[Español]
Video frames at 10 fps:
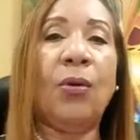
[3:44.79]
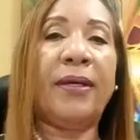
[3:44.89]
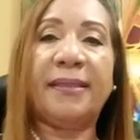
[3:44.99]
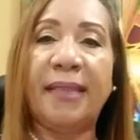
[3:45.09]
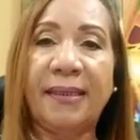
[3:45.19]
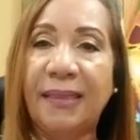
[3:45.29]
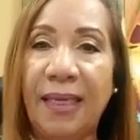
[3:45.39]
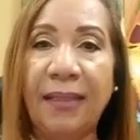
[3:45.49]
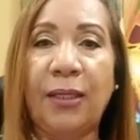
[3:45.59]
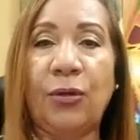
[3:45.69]
o que se
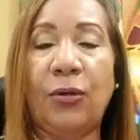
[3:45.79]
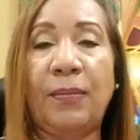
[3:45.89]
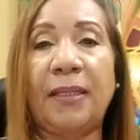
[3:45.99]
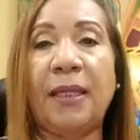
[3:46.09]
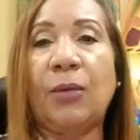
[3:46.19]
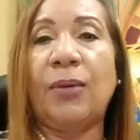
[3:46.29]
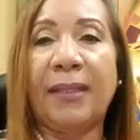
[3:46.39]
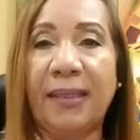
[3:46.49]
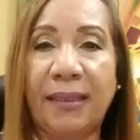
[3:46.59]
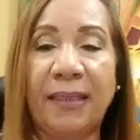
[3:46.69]
hacía anteriormente con
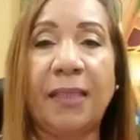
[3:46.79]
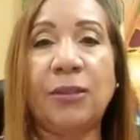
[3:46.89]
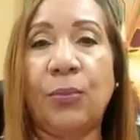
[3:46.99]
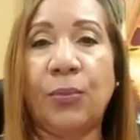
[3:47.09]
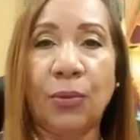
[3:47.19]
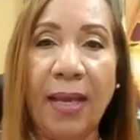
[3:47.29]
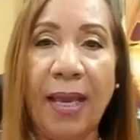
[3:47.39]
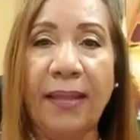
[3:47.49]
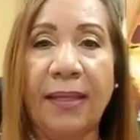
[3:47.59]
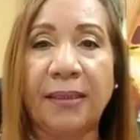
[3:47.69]
las recetas
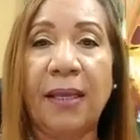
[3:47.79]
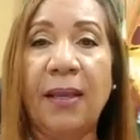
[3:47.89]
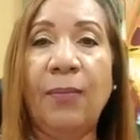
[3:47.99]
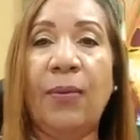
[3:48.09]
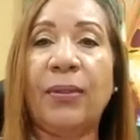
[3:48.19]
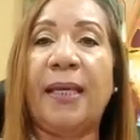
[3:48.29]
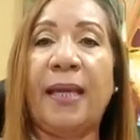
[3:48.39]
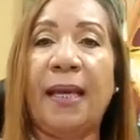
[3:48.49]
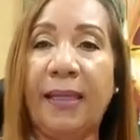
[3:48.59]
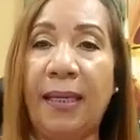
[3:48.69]
subrogadas? Porque
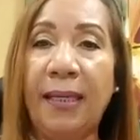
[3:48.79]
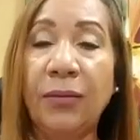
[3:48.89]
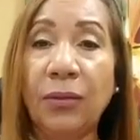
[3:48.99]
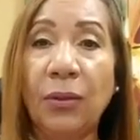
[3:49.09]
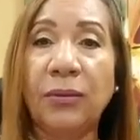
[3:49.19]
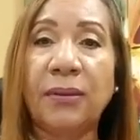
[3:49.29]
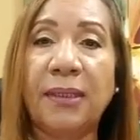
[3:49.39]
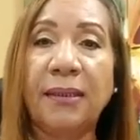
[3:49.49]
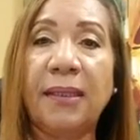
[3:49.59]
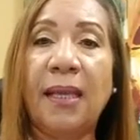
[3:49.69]
en aquel
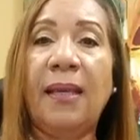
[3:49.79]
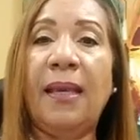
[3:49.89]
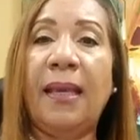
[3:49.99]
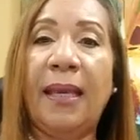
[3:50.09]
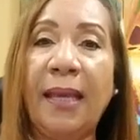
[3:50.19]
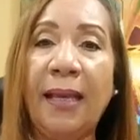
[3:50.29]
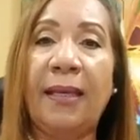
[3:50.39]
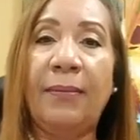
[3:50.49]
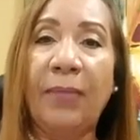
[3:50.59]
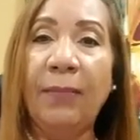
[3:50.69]
entonces era
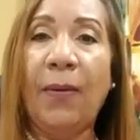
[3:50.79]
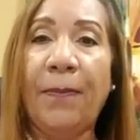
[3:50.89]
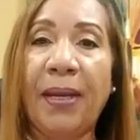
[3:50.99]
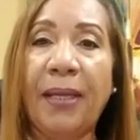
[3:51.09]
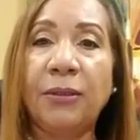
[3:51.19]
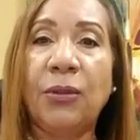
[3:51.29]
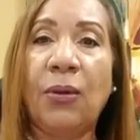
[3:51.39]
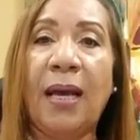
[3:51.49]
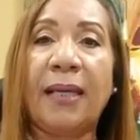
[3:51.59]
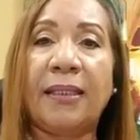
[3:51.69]
el mismo
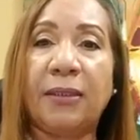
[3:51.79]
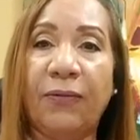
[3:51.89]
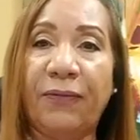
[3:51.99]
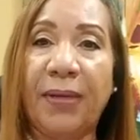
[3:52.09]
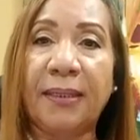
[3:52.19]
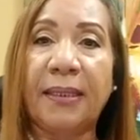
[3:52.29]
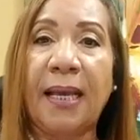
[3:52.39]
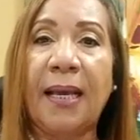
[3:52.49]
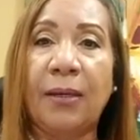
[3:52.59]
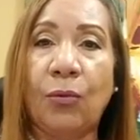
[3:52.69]
precio a que se
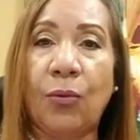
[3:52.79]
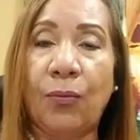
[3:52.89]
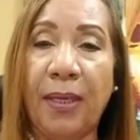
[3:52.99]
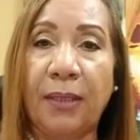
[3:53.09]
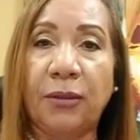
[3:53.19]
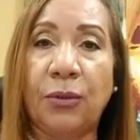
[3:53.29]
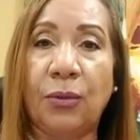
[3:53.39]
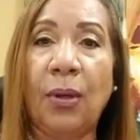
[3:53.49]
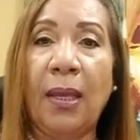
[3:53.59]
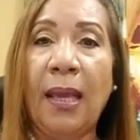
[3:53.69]
oferta al
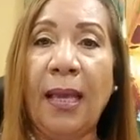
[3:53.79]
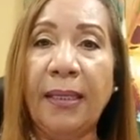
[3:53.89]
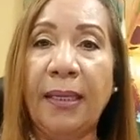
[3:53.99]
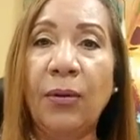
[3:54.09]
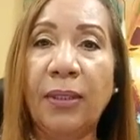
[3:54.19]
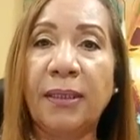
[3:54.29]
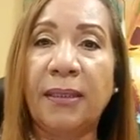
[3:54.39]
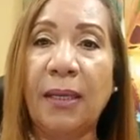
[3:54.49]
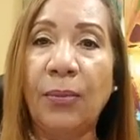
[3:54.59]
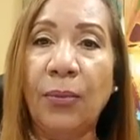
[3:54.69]
comercio. Aquí lo que
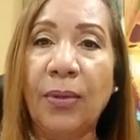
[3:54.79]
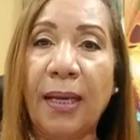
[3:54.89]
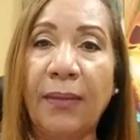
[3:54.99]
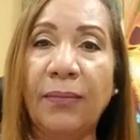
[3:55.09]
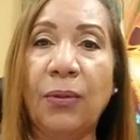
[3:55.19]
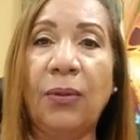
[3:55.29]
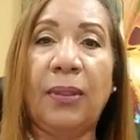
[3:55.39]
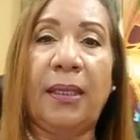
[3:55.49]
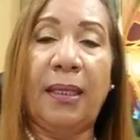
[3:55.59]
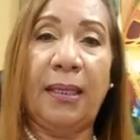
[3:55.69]
se está
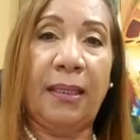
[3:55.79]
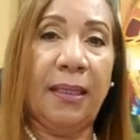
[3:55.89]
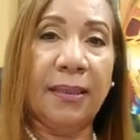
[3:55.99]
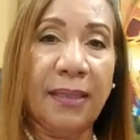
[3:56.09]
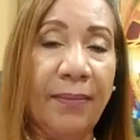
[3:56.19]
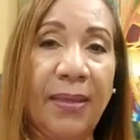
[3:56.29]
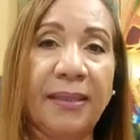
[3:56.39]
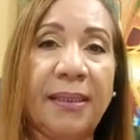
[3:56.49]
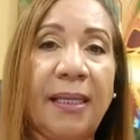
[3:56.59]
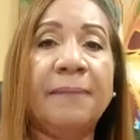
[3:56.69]
buscando en esta
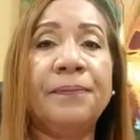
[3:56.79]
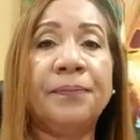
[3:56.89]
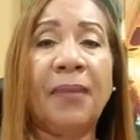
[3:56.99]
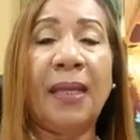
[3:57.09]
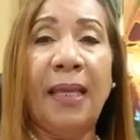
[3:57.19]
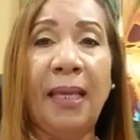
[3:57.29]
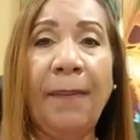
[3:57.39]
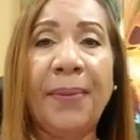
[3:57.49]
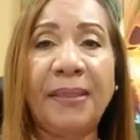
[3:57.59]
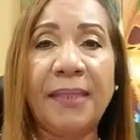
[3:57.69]
mesa
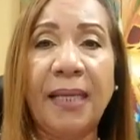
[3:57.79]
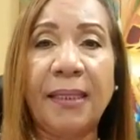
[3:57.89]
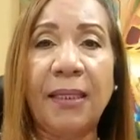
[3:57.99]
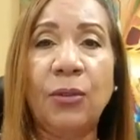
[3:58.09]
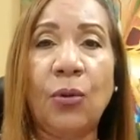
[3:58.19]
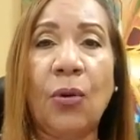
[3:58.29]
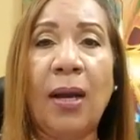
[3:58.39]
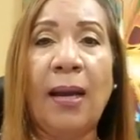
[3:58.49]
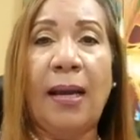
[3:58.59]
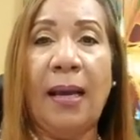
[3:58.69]
es pasar del
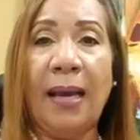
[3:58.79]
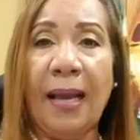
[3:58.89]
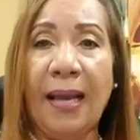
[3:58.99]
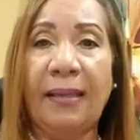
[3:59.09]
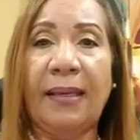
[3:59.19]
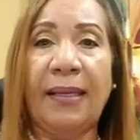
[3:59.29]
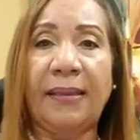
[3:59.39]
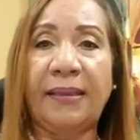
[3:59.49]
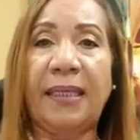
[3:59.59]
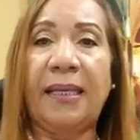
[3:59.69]
no hay
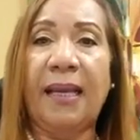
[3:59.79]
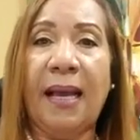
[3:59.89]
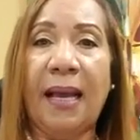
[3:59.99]
al sí